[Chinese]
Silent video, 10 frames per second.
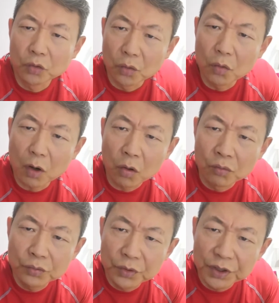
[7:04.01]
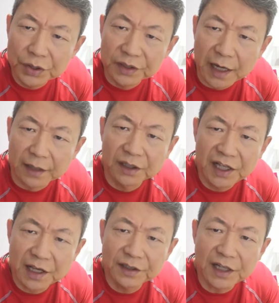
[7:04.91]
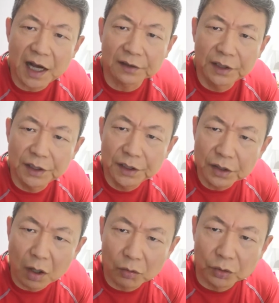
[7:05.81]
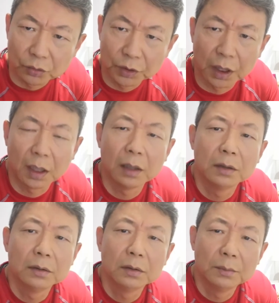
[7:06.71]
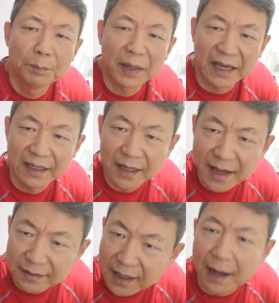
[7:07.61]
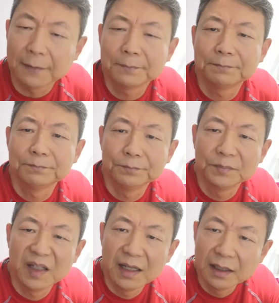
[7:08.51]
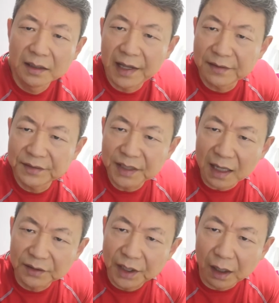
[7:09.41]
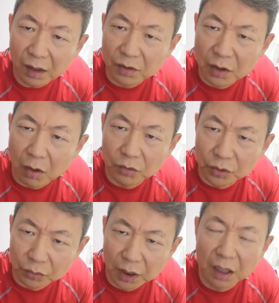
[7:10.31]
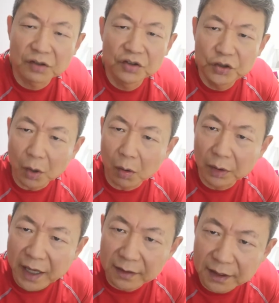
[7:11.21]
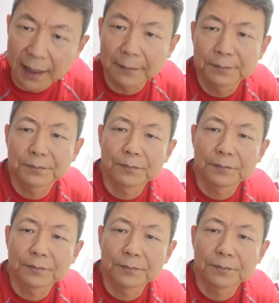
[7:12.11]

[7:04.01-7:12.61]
中国空军是在天下第一高手的陪练下，天下第二高手的教练下，